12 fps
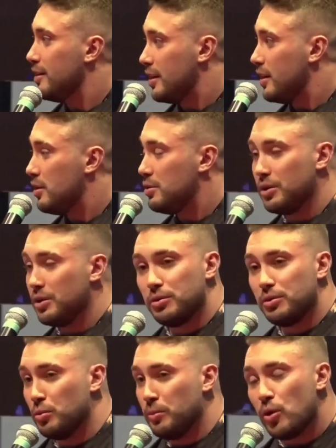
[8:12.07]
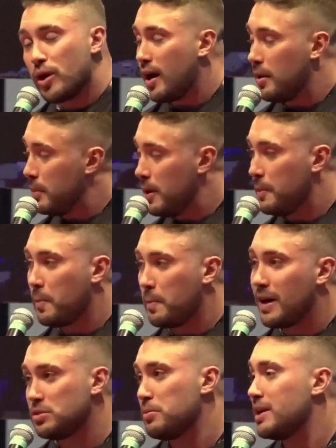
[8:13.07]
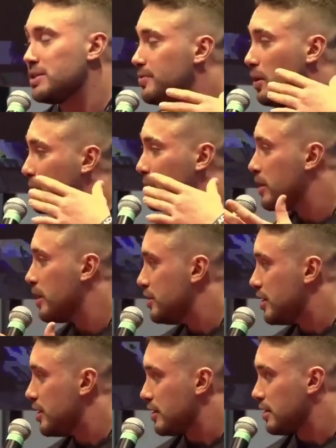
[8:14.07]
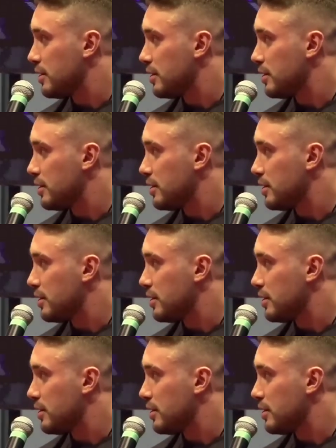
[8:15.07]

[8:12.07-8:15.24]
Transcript: Então, eu, o meu carbup eu passo mais fome do que a dieta.